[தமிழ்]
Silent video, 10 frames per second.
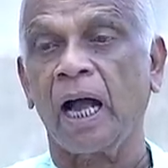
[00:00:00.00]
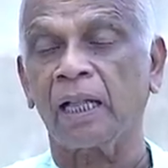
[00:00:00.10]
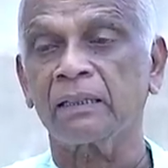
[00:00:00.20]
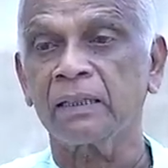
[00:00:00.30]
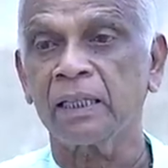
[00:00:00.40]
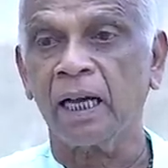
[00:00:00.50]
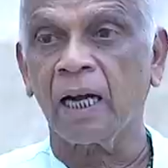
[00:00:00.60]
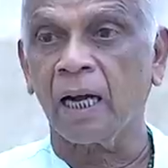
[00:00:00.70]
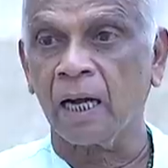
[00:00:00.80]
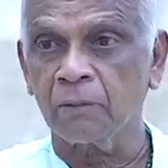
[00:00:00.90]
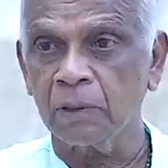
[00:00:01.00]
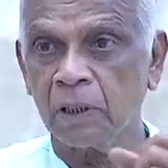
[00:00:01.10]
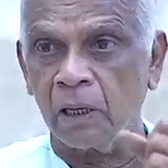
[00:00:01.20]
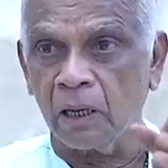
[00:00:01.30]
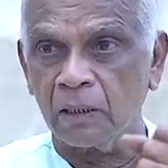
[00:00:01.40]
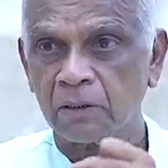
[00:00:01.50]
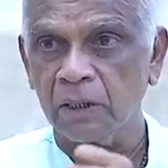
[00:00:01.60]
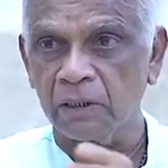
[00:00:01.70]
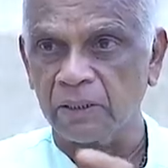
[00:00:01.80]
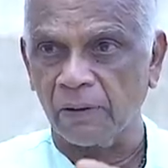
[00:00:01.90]
அந்த அளவுக்கு
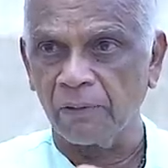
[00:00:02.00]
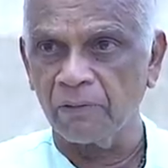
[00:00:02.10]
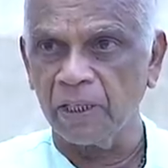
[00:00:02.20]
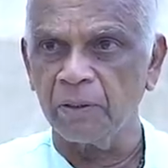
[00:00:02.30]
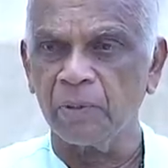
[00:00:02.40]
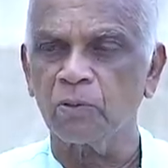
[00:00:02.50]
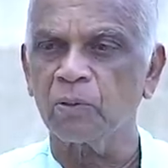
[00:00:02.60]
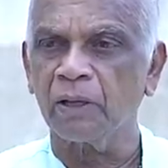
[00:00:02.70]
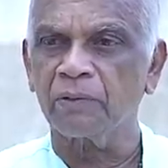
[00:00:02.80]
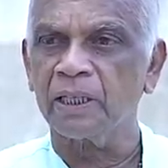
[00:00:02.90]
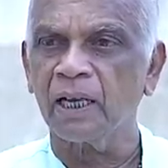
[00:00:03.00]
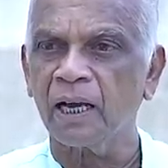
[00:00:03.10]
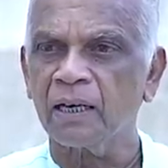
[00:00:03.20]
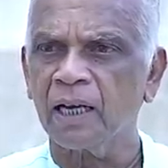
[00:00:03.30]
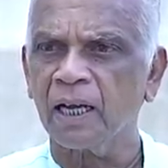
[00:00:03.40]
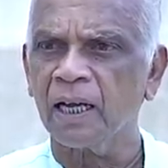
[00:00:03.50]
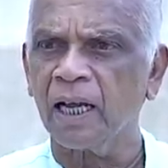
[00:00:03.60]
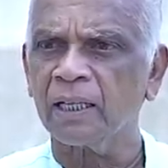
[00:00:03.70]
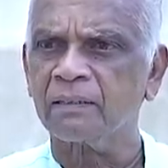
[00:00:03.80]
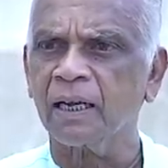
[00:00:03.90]
ஆற்றல் தவ வலிமை உள்ளவர்
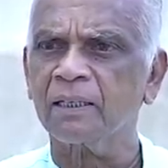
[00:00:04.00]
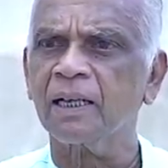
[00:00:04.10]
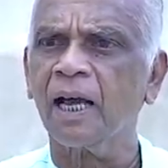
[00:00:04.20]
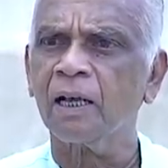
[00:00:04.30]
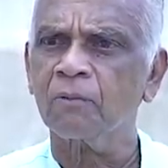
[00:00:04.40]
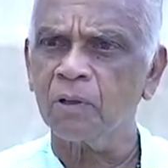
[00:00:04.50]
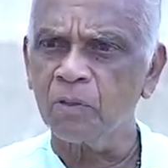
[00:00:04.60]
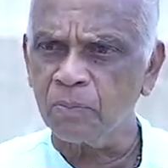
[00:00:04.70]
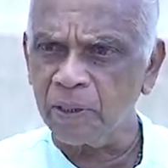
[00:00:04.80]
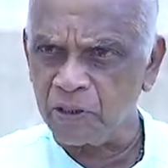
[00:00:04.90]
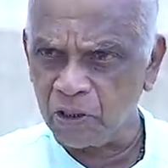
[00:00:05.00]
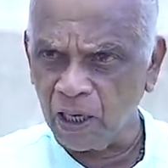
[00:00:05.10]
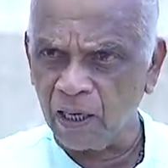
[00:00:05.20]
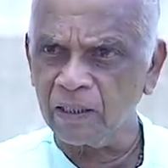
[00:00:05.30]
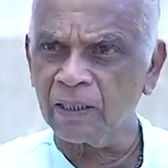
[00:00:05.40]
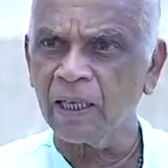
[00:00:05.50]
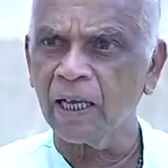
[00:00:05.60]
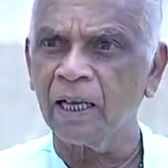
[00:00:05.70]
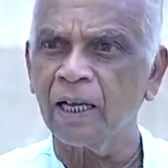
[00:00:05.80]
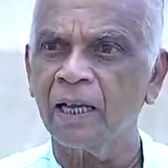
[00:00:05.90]
யாருனாக்கா தட்டார் வகுப்பை சார்ந்த
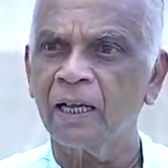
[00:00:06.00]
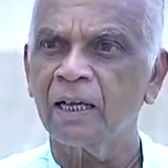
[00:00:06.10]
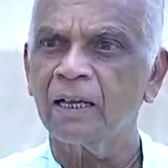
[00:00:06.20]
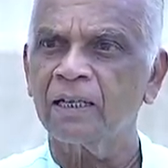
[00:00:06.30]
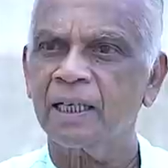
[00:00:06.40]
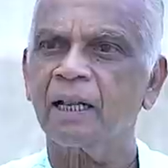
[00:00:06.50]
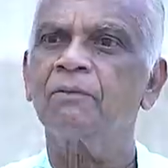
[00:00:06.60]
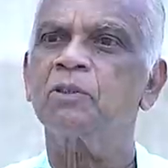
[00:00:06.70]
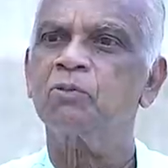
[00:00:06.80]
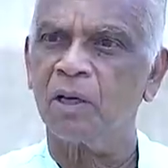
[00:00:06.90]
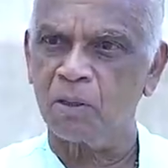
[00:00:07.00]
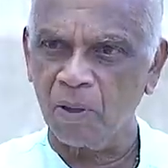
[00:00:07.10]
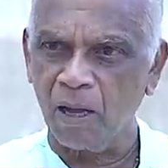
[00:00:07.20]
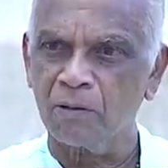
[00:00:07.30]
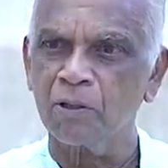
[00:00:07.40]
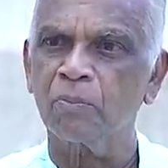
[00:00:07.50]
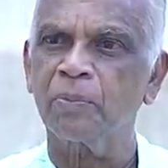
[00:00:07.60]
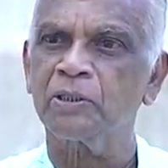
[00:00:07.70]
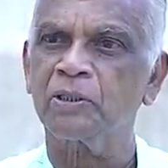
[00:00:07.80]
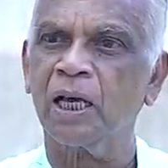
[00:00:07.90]
ஏன்னா விஸ்வகர்மா
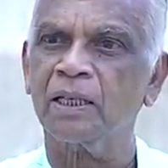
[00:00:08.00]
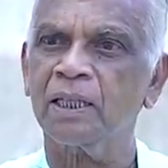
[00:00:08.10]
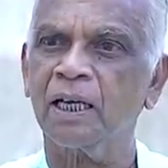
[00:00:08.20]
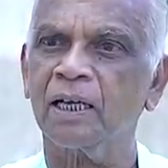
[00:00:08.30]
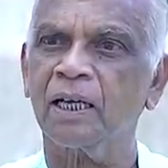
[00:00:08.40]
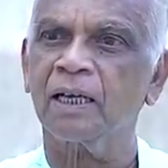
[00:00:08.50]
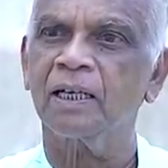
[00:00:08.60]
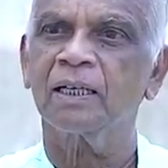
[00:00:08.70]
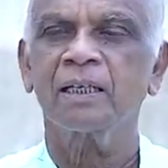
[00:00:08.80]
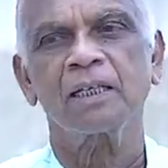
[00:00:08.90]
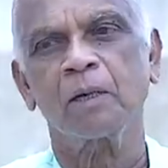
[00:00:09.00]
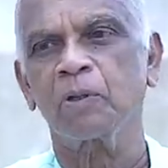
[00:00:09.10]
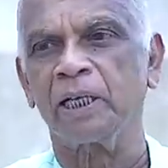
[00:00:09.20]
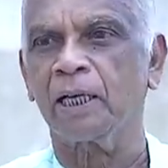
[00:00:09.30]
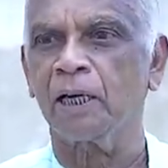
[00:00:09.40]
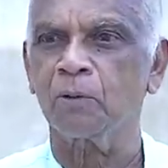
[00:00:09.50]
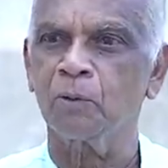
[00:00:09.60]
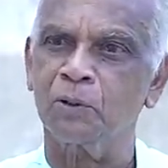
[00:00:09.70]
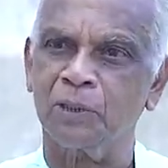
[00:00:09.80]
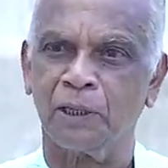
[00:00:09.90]
வகுப்பை சார்ந்த நம்முடைய
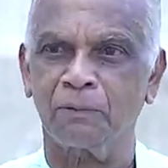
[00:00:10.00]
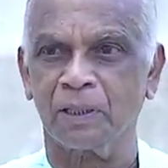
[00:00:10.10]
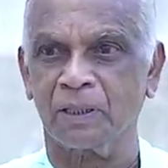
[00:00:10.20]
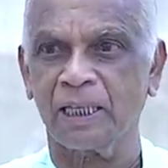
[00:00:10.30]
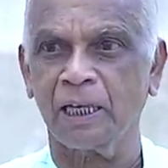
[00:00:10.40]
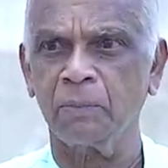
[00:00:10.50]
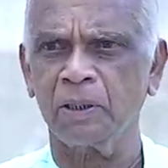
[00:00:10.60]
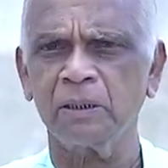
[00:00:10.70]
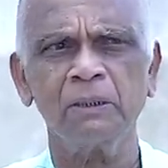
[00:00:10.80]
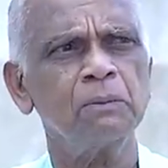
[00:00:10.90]
கருவூர் தேவர் என்பது